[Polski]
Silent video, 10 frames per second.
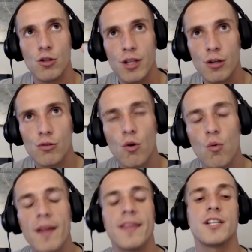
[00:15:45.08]
do tego
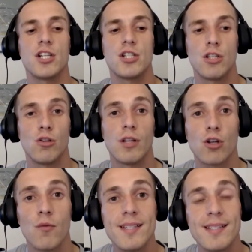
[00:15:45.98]
dokładasz jeszcze
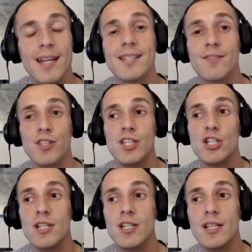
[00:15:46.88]
dodatkowy stres
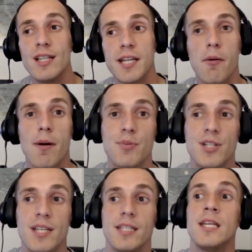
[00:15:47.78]
fizyczny dla ciała
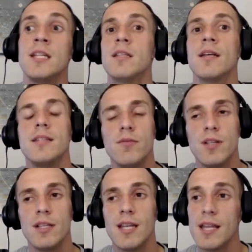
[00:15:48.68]
przez
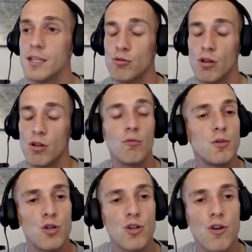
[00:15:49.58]
intensywny trening, którego
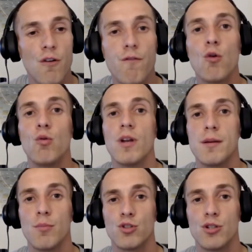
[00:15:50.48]
być może w ogóle
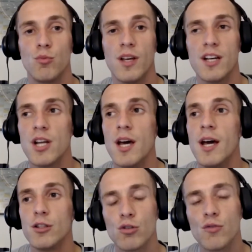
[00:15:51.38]
nie potrzebujesz,
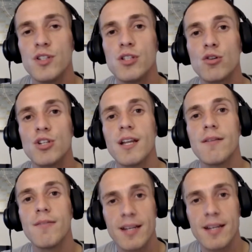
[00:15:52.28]
to to wszystko się
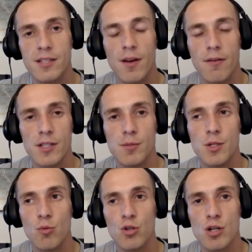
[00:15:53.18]
nawarstwia, więc
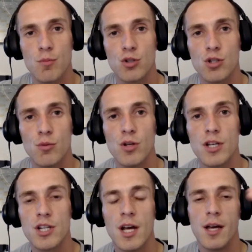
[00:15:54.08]
być może, że
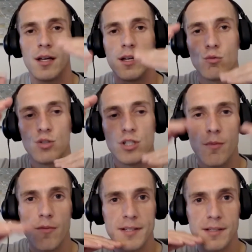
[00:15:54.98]
potrzebujesz
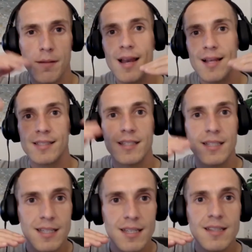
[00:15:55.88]
utrzymywać ten balans
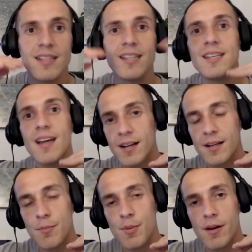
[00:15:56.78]
yin i
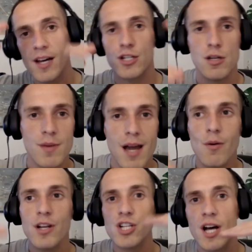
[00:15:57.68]
yang, prawda? Czyli czyli
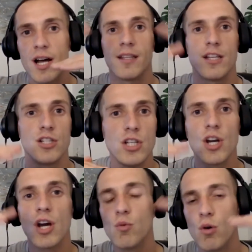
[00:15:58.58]
białe, czarne,
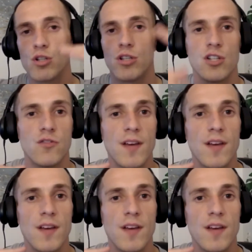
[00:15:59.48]
ciche, głośne